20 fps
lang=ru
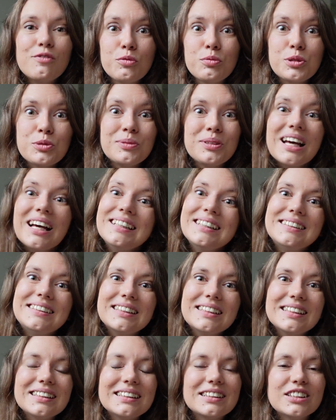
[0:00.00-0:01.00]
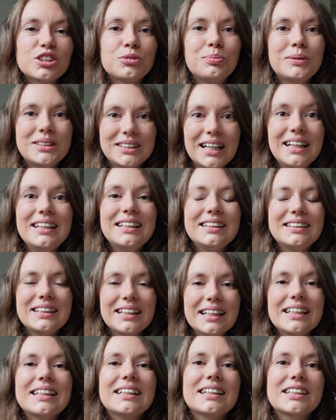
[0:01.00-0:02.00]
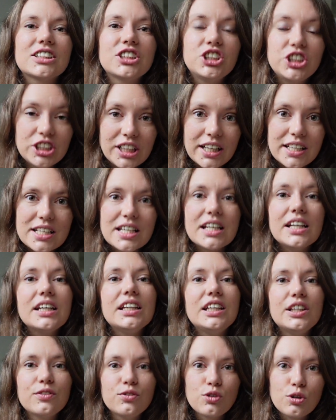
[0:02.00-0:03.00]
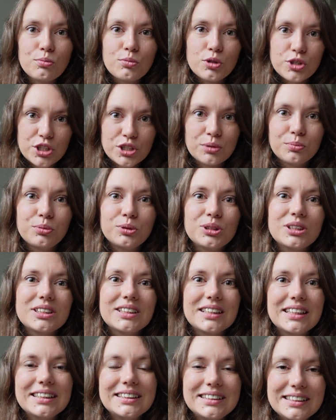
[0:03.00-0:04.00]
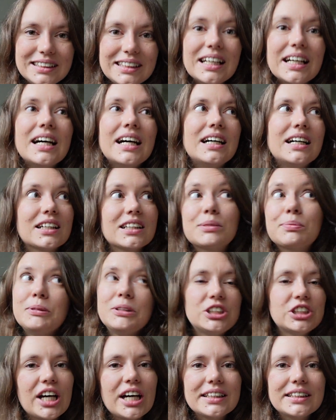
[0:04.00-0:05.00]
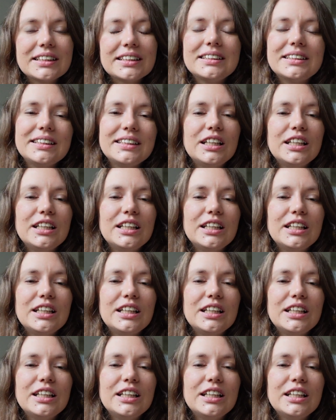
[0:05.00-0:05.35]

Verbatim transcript: В общем, я сделала специальный трекер чтения, его можно будет найти, распространить распечатать